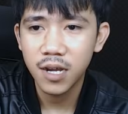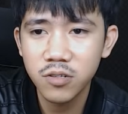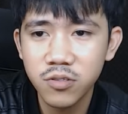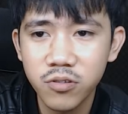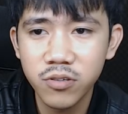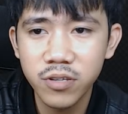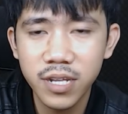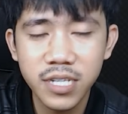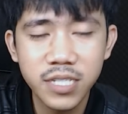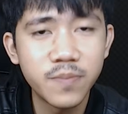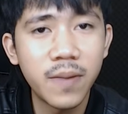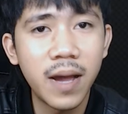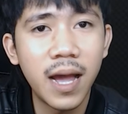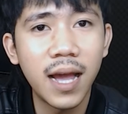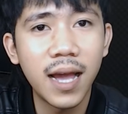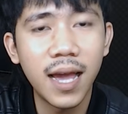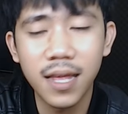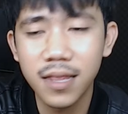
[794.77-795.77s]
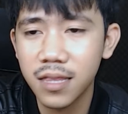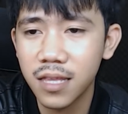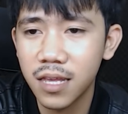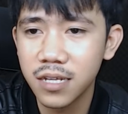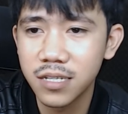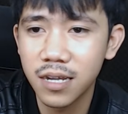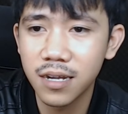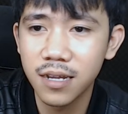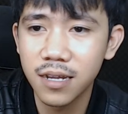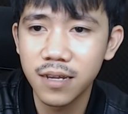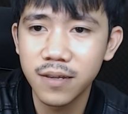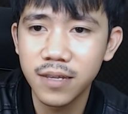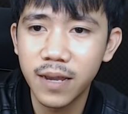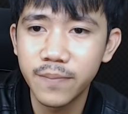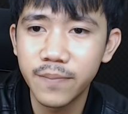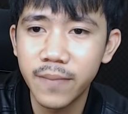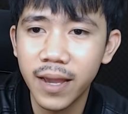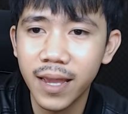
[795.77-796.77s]
Auto jadi semangat guys yang
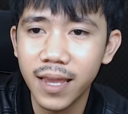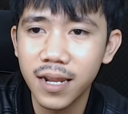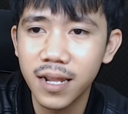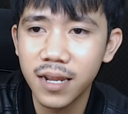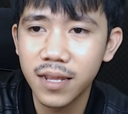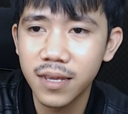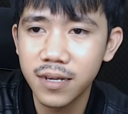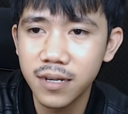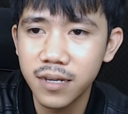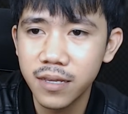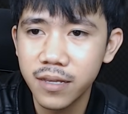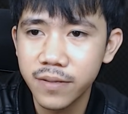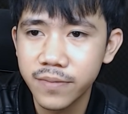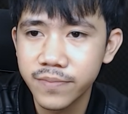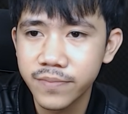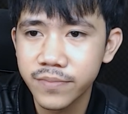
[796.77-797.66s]
yang main ini, euy.